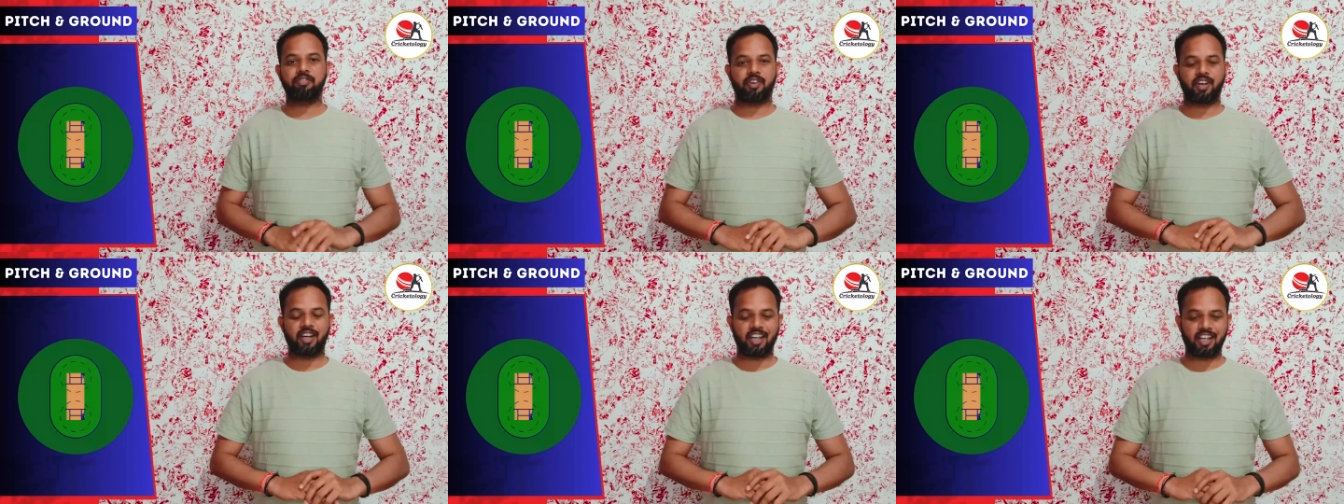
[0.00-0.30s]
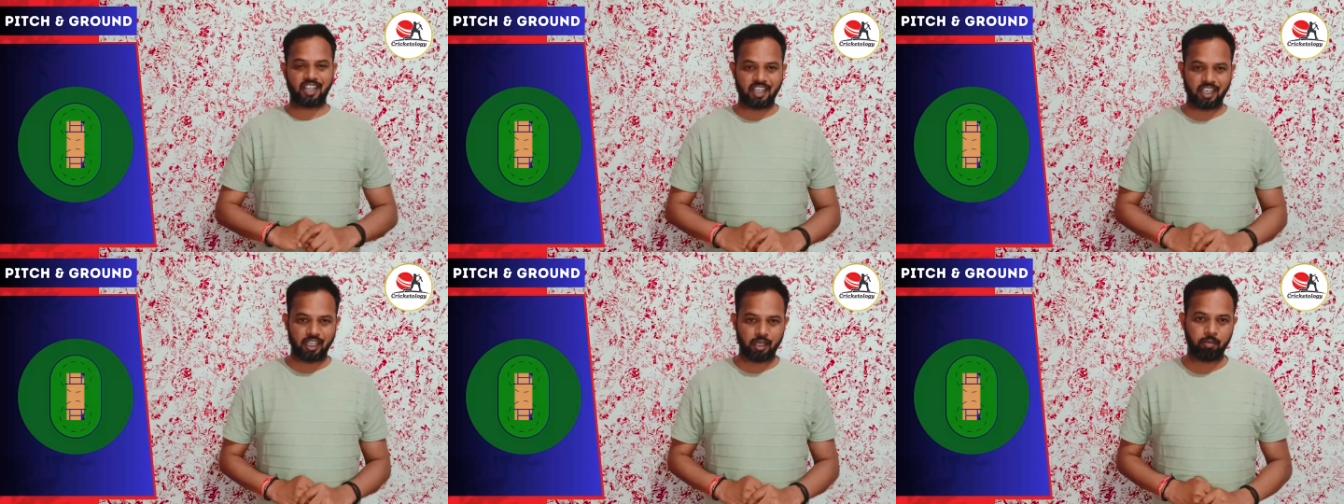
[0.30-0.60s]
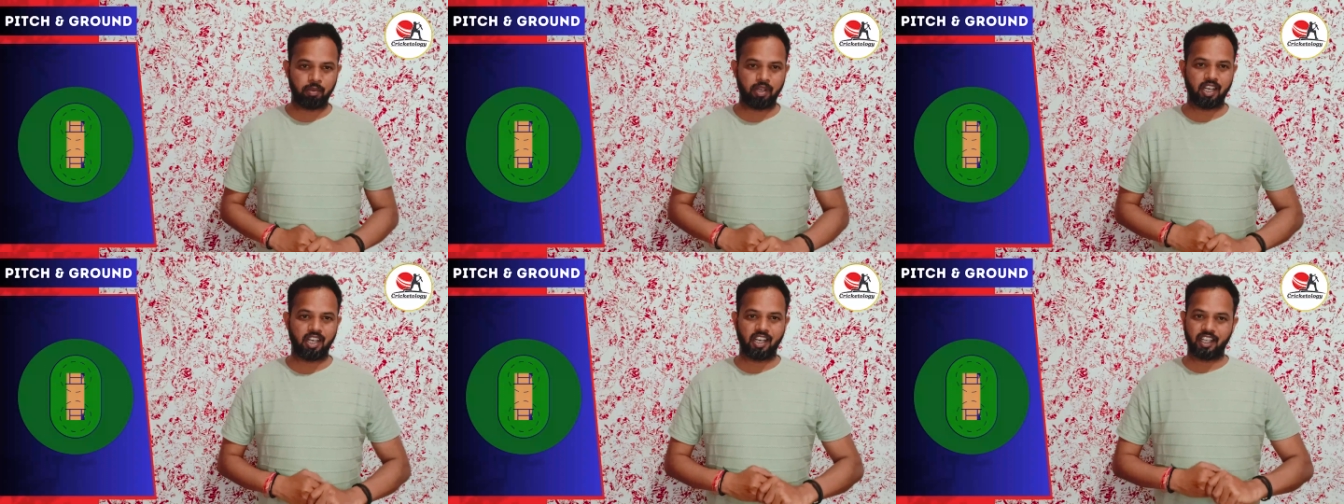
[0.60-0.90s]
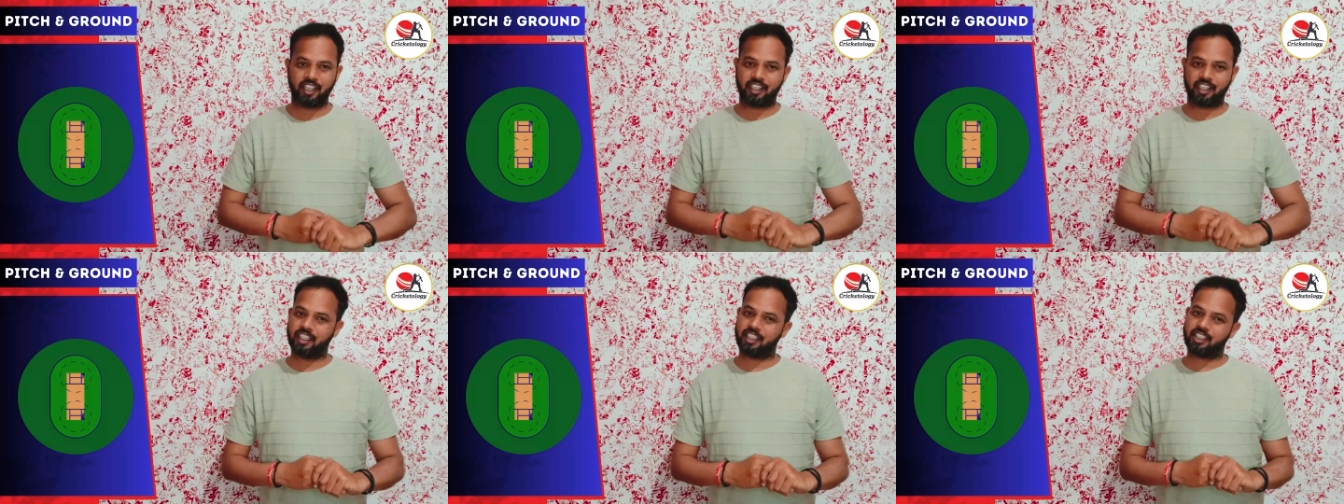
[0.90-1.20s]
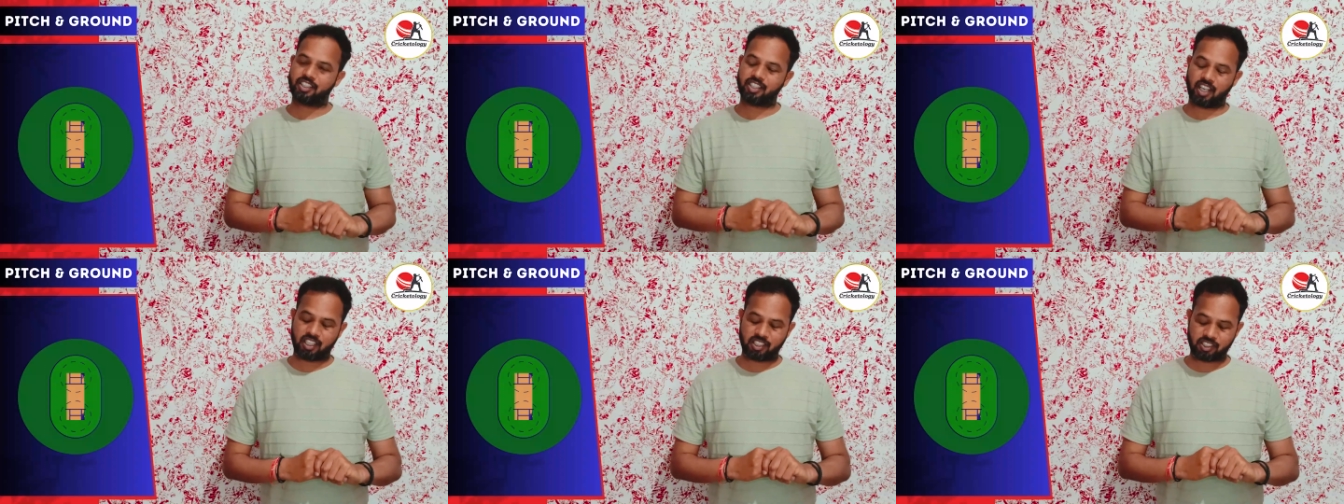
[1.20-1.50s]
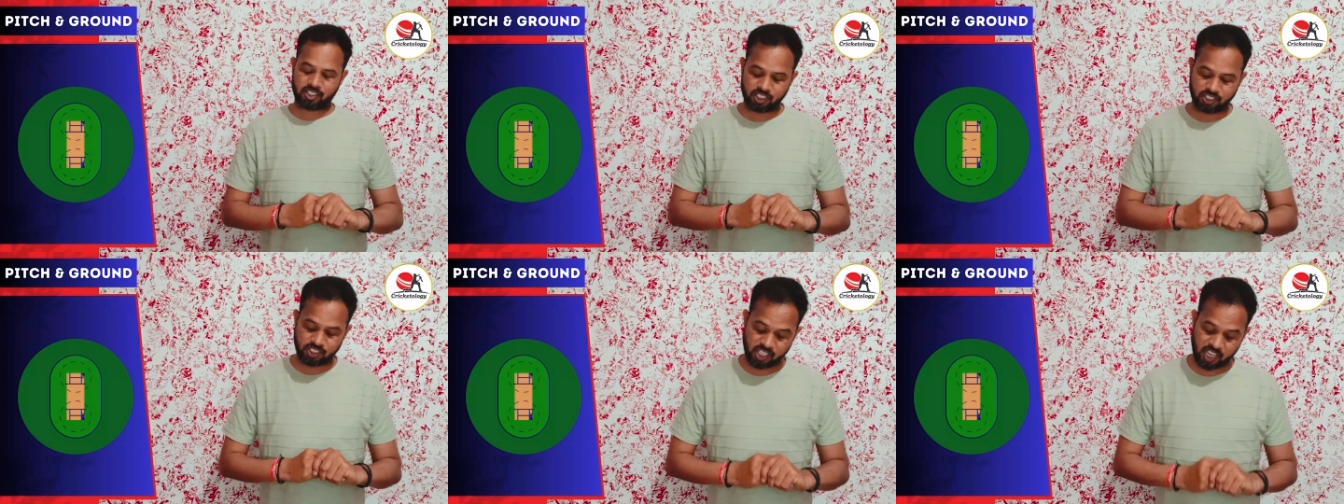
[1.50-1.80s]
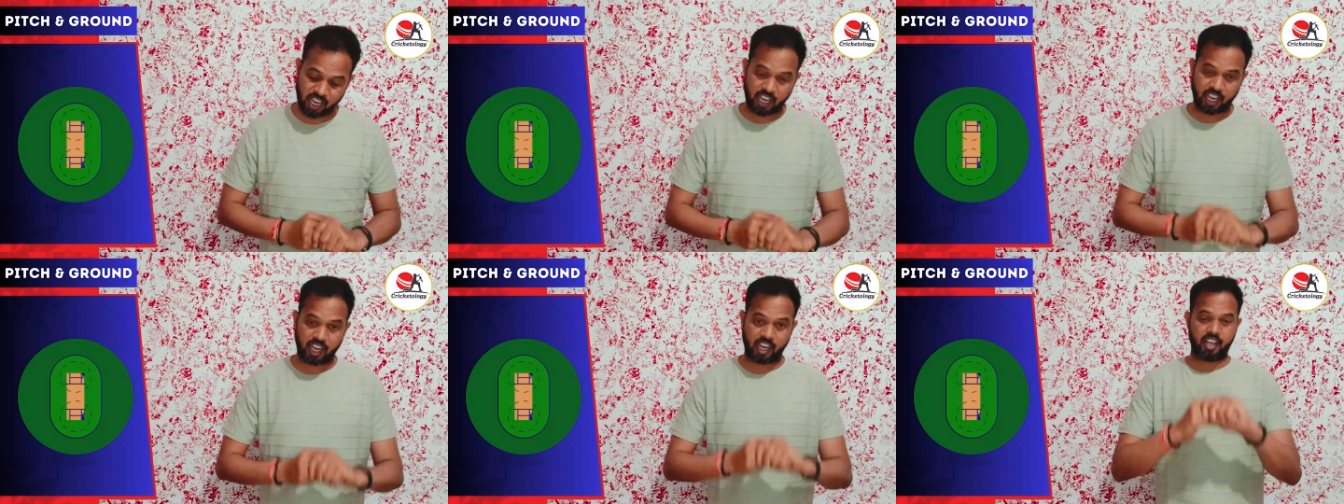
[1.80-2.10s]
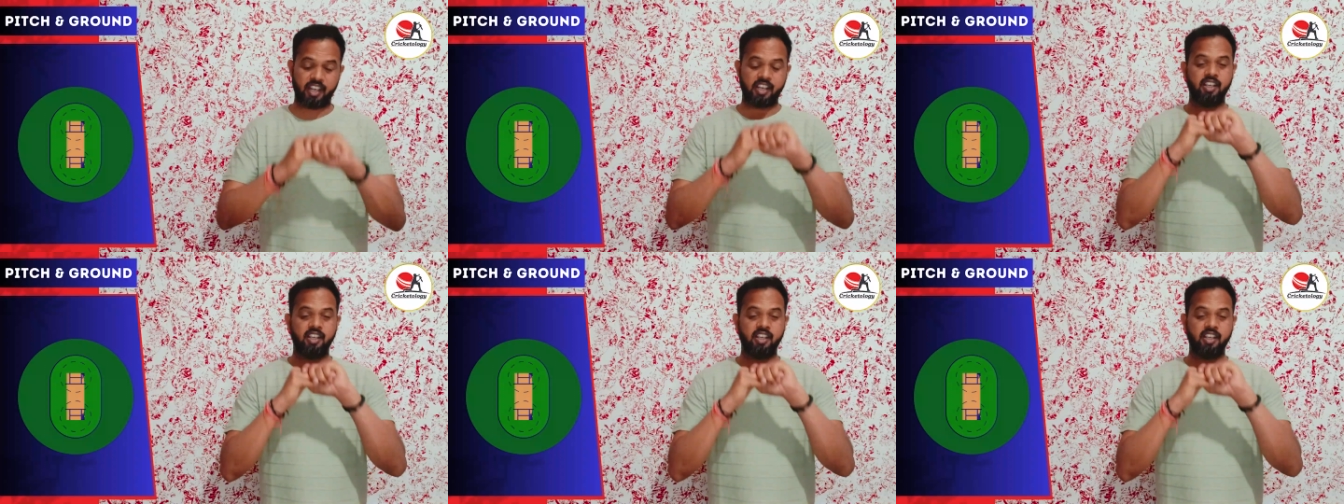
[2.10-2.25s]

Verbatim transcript: फ्रेंडली मिलने के चांसेस है